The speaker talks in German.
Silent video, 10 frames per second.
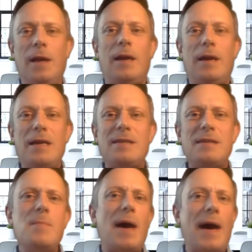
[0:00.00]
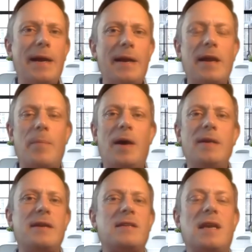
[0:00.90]
äh, es ist immer einer dabei,
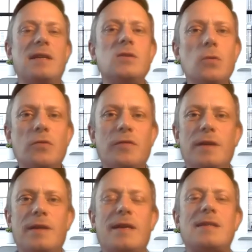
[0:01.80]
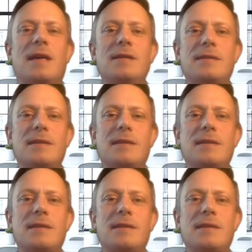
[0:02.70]
der das alles doof findet, der das alles,